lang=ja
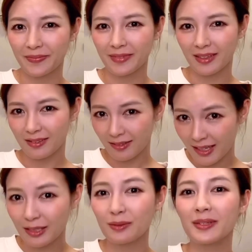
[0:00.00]
笑
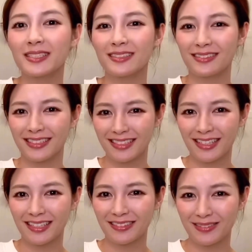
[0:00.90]
い飛ばすようにし
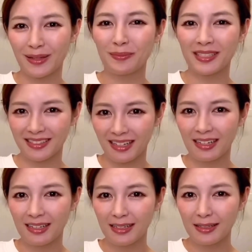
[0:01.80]
てくれました。
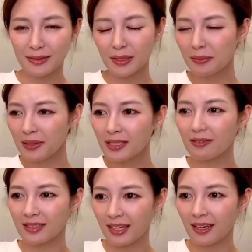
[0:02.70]
それまでは
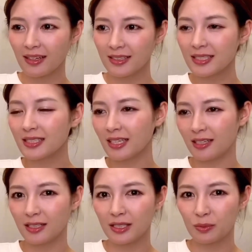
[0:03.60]
ね、一切
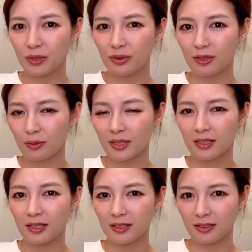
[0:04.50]
何も言ってこな
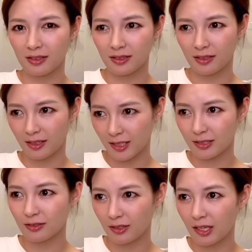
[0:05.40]
かったで
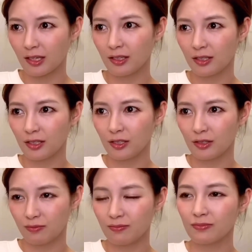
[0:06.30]
すね。
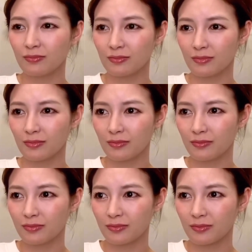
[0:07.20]
うん、
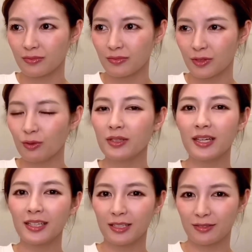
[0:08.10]
言わな
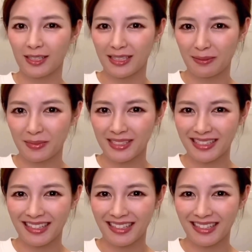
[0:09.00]
いでくれていました。